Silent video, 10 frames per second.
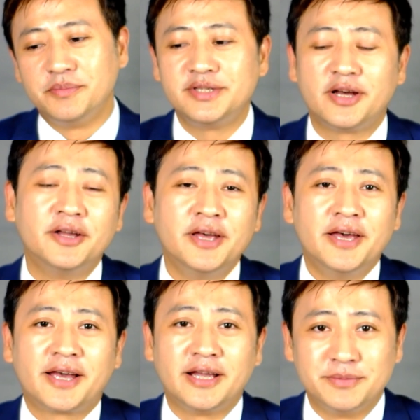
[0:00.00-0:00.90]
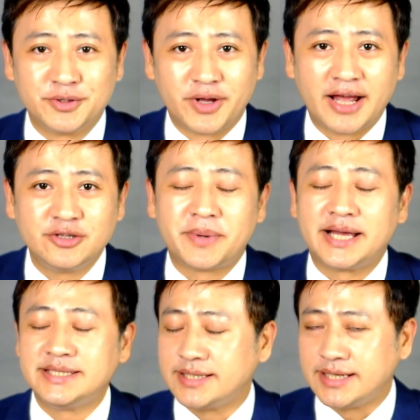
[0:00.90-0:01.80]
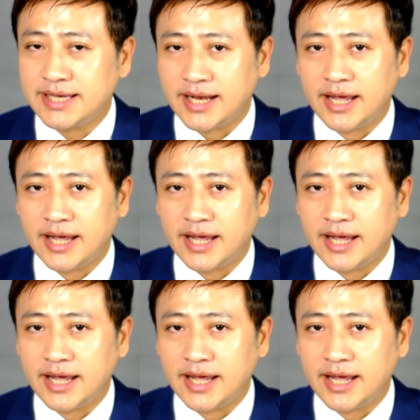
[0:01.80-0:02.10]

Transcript: 们知道该怎么做啦，就把它下载下